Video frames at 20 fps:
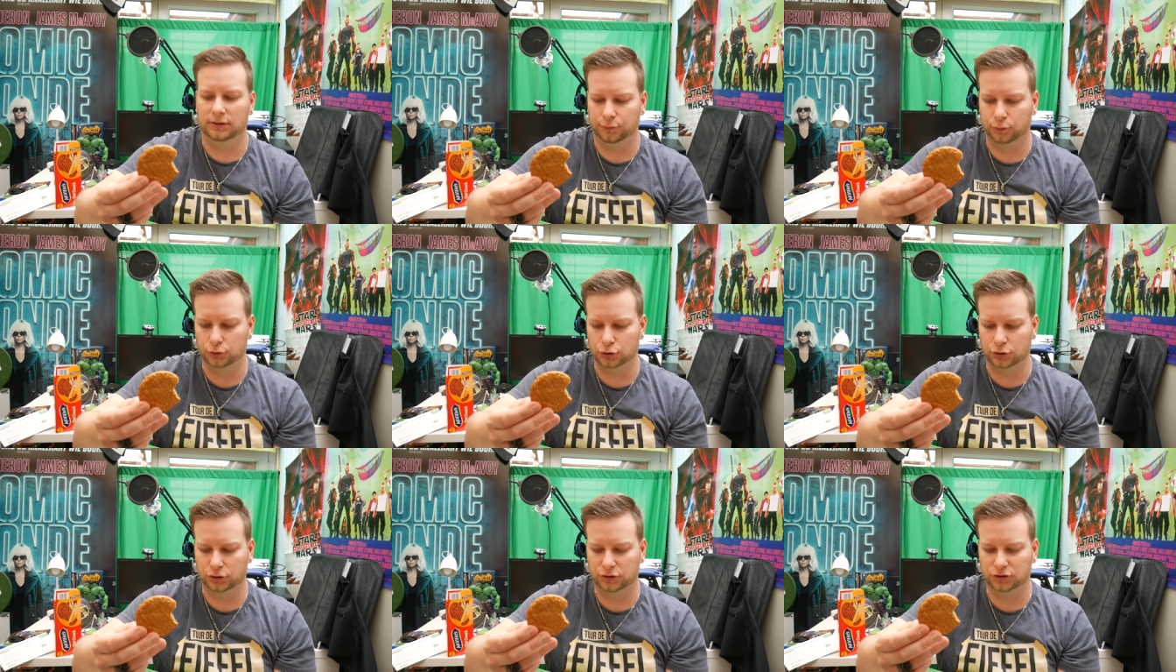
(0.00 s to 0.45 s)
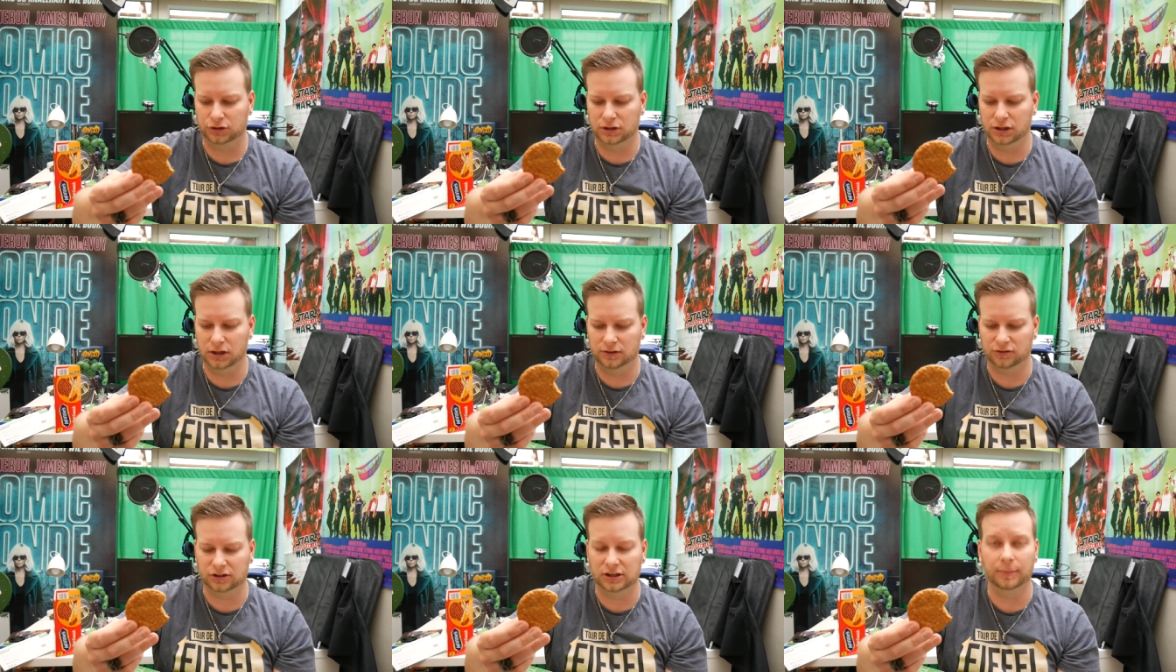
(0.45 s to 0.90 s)

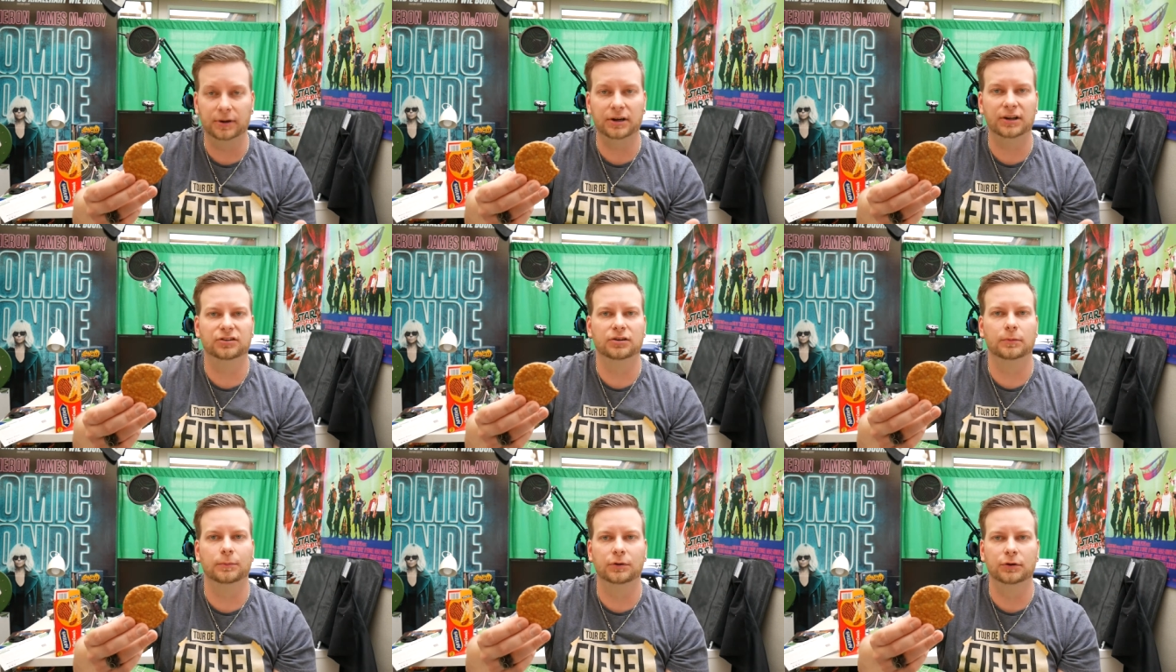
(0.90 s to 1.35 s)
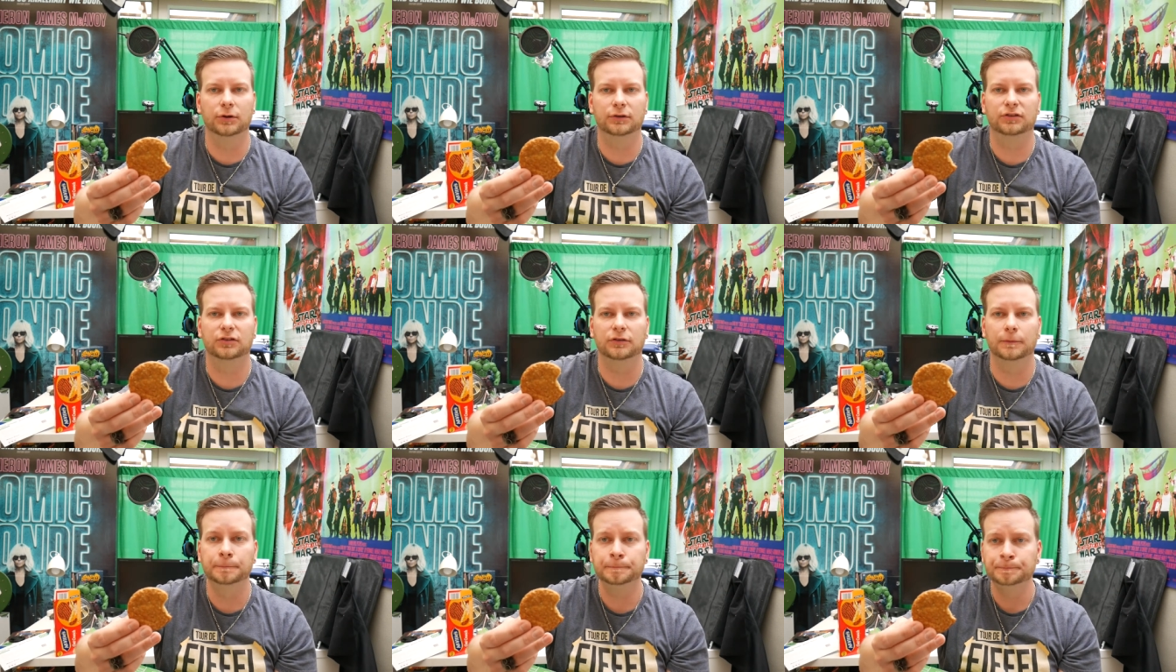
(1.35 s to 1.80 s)
Frühstückskeks kann man das ja
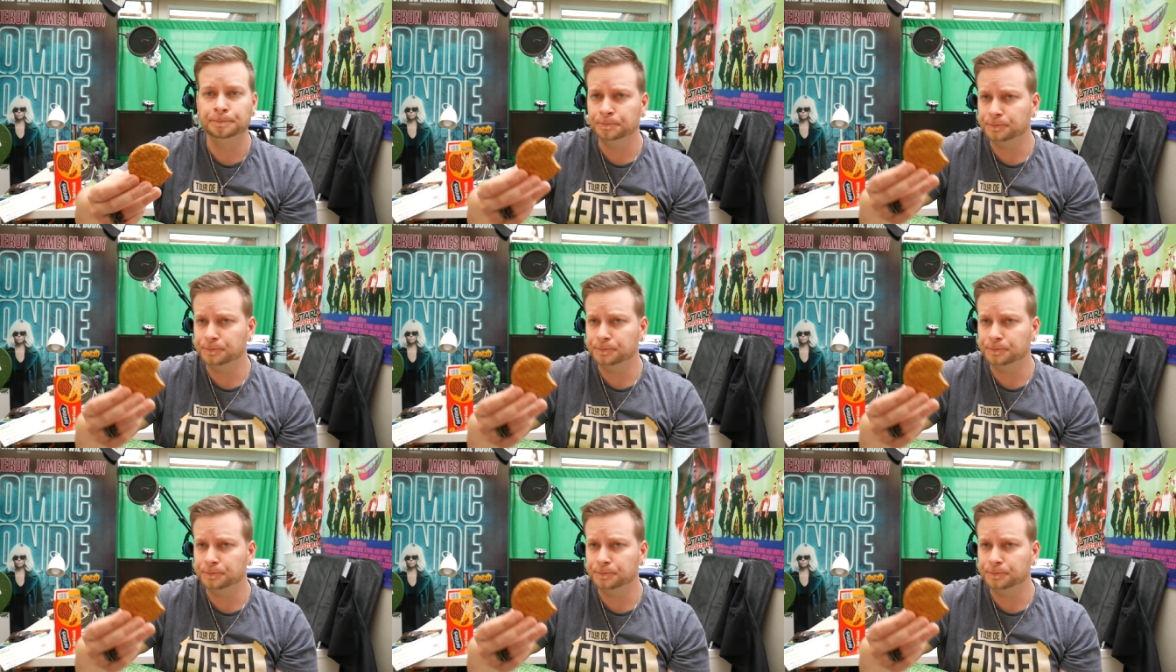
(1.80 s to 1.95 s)
benutzen.